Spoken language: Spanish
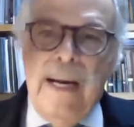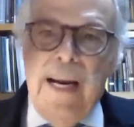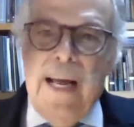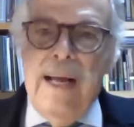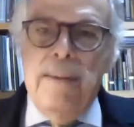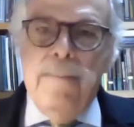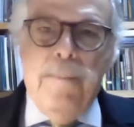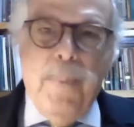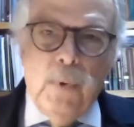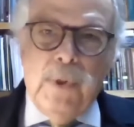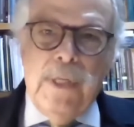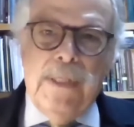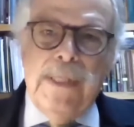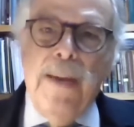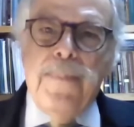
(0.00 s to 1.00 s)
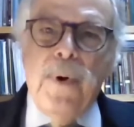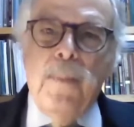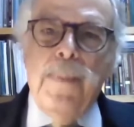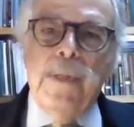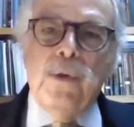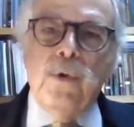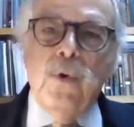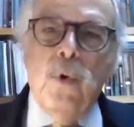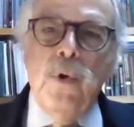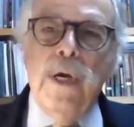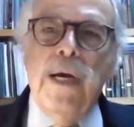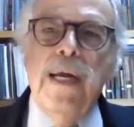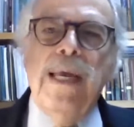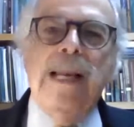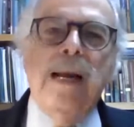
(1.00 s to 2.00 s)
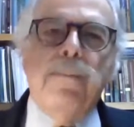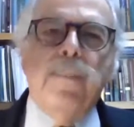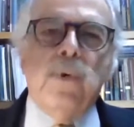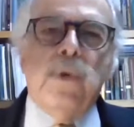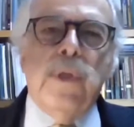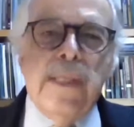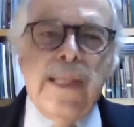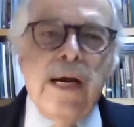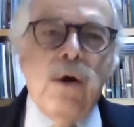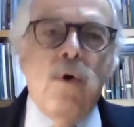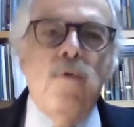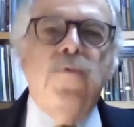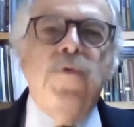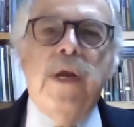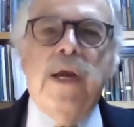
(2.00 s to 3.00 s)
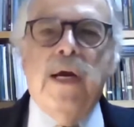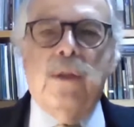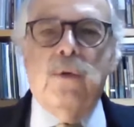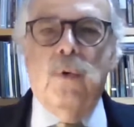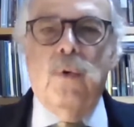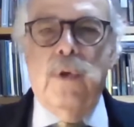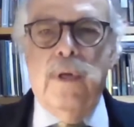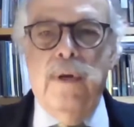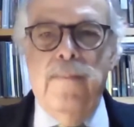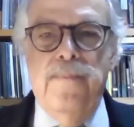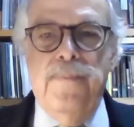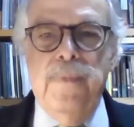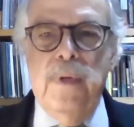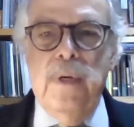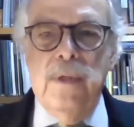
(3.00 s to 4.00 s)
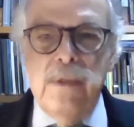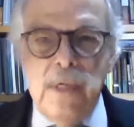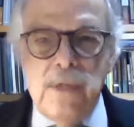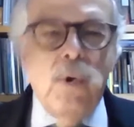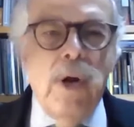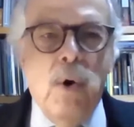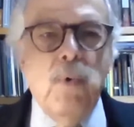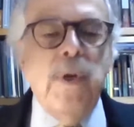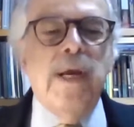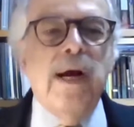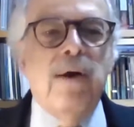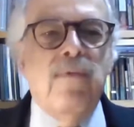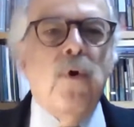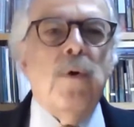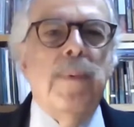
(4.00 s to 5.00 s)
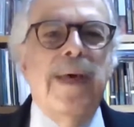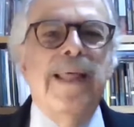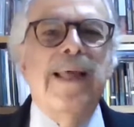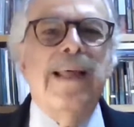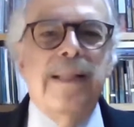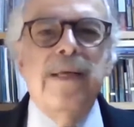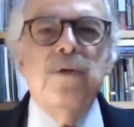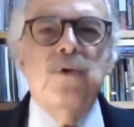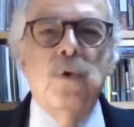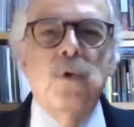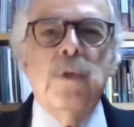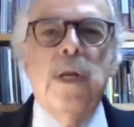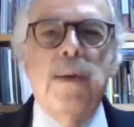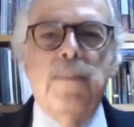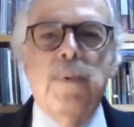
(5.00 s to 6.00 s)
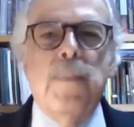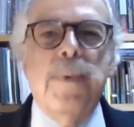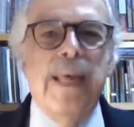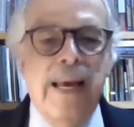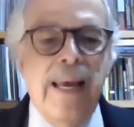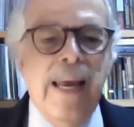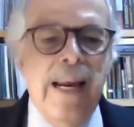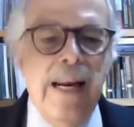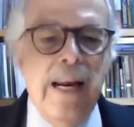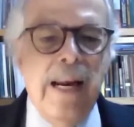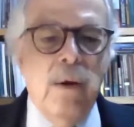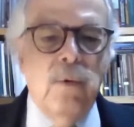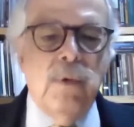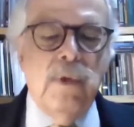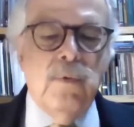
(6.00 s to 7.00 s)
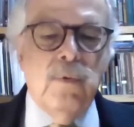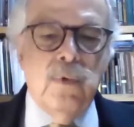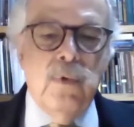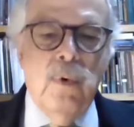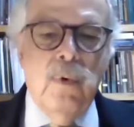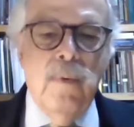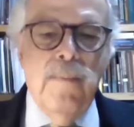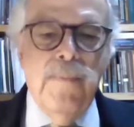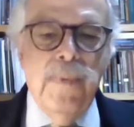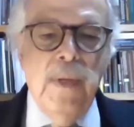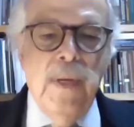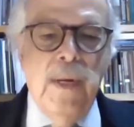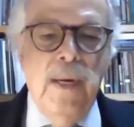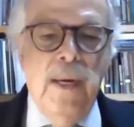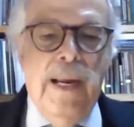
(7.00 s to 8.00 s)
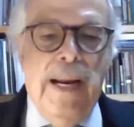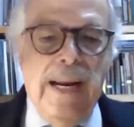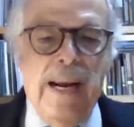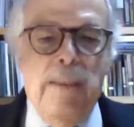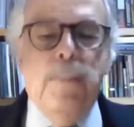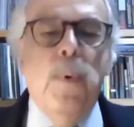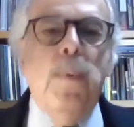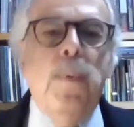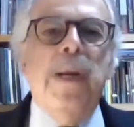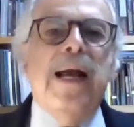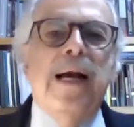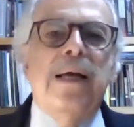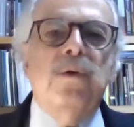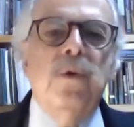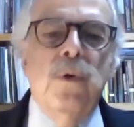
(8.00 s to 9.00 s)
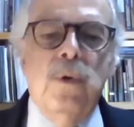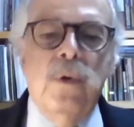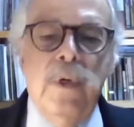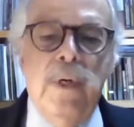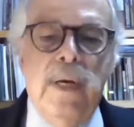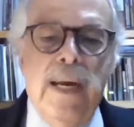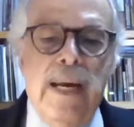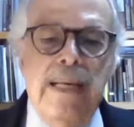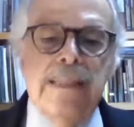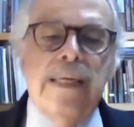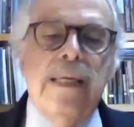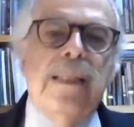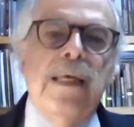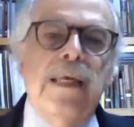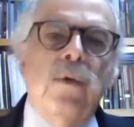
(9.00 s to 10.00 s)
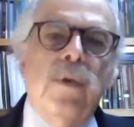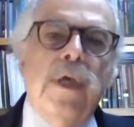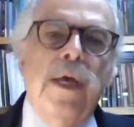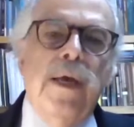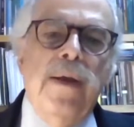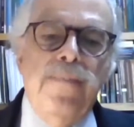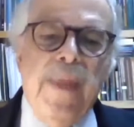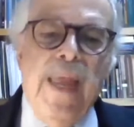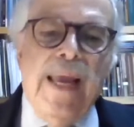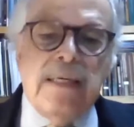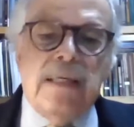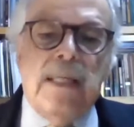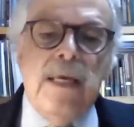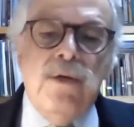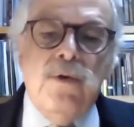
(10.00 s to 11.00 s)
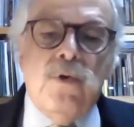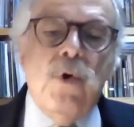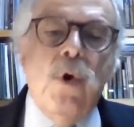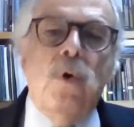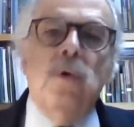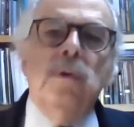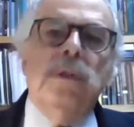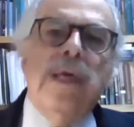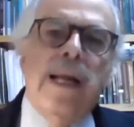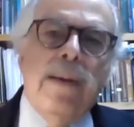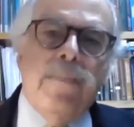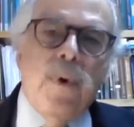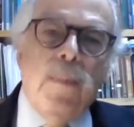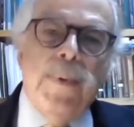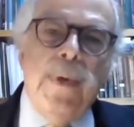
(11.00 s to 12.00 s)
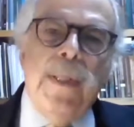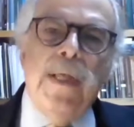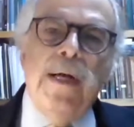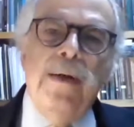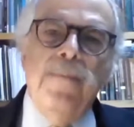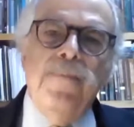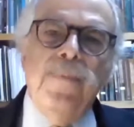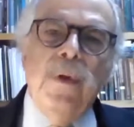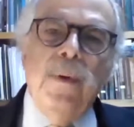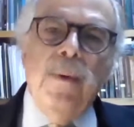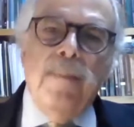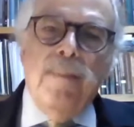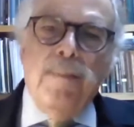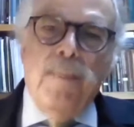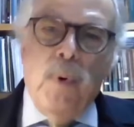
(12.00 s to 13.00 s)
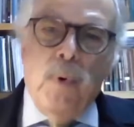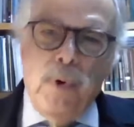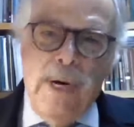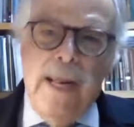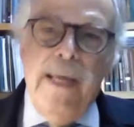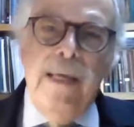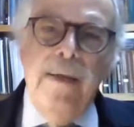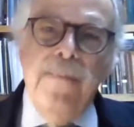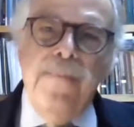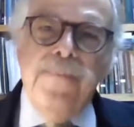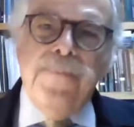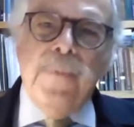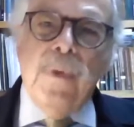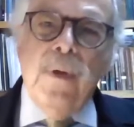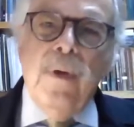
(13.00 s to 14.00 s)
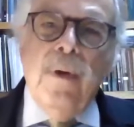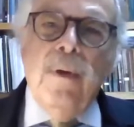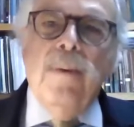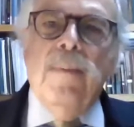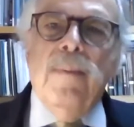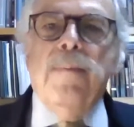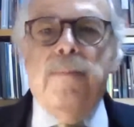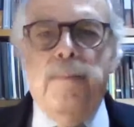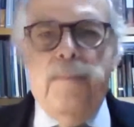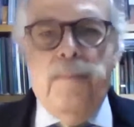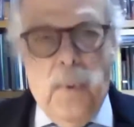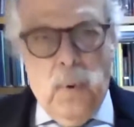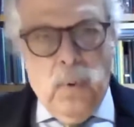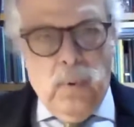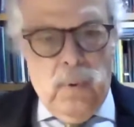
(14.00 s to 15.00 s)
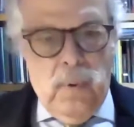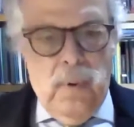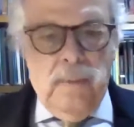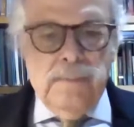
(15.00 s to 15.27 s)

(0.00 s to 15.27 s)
la potestad expropiatoria y la potestad confiscatoria. Esas son las únicas formas de extinción de la propiedad en la Constitución. La publicación en el sentido de extinción de la propiedad por ley, por